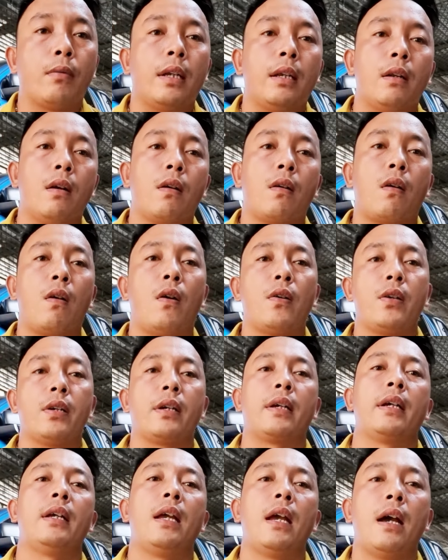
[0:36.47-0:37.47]
thì nó có những
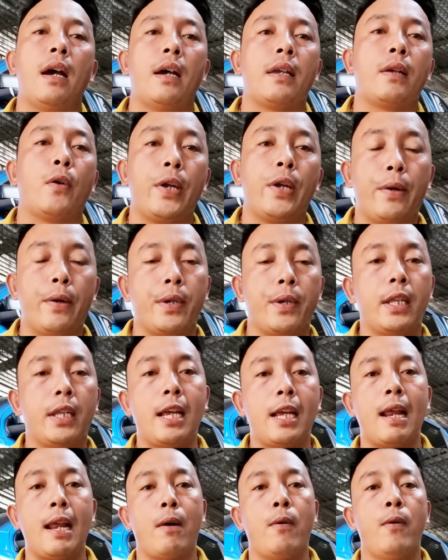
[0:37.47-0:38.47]
cái à, dấu hiệu như
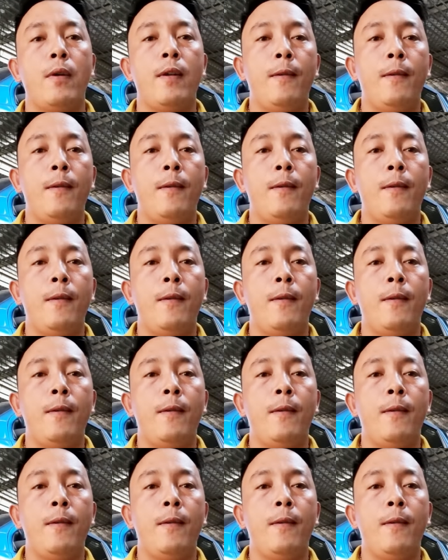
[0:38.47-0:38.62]
thế nào